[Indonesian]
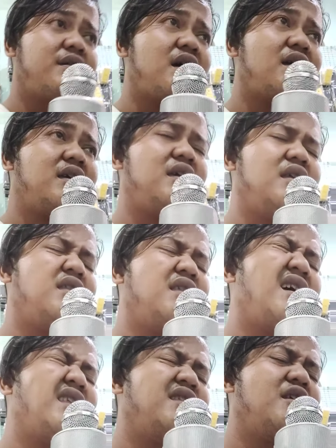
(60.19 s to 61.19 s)
Sakit
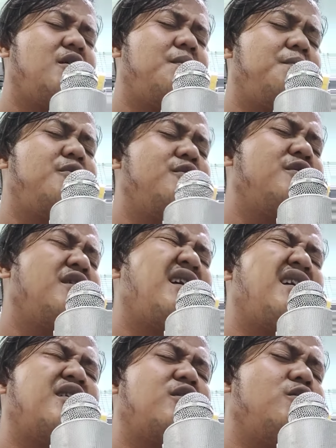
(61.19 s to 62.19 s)
hati pun
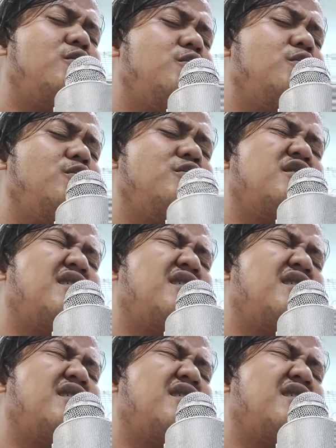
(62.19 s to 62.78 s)
aku